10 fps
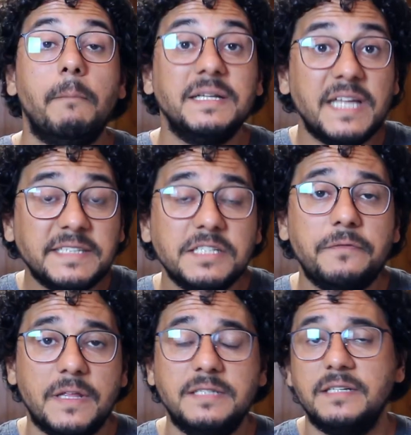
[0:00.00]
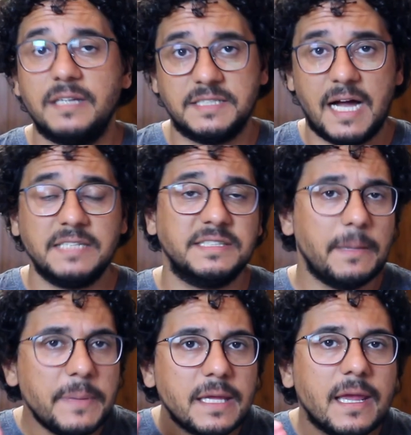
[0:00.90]
Mas essa diferença entre as raças é
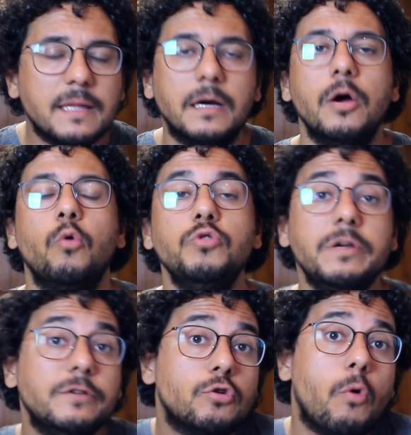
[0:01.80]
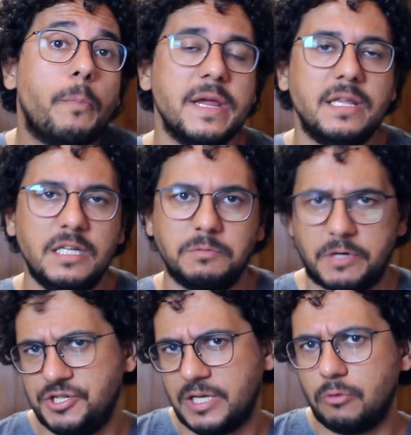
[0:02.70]
pequena, o nível de companheirismo
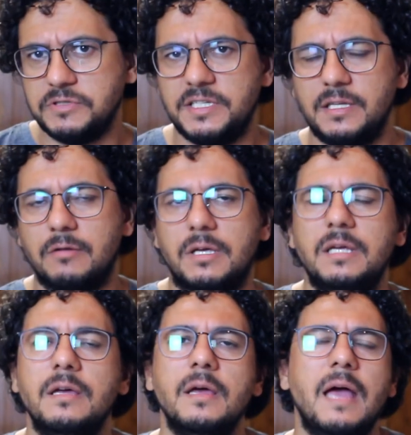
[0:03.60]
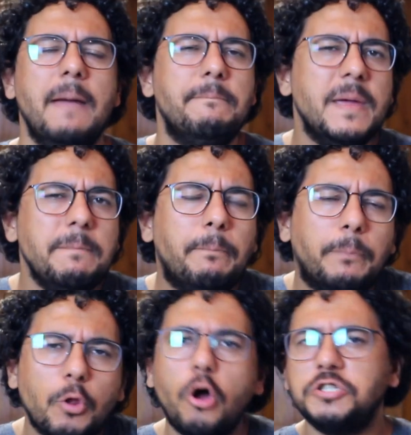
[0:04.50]
que a gente está considerando aqui é bem
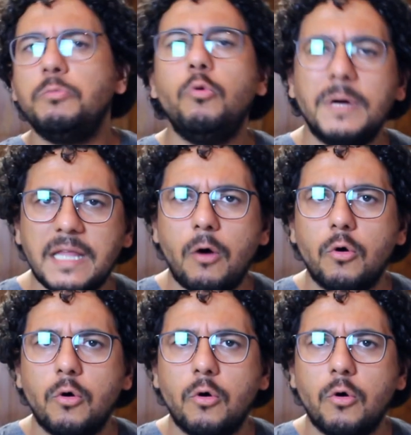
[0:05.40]
próximo uma da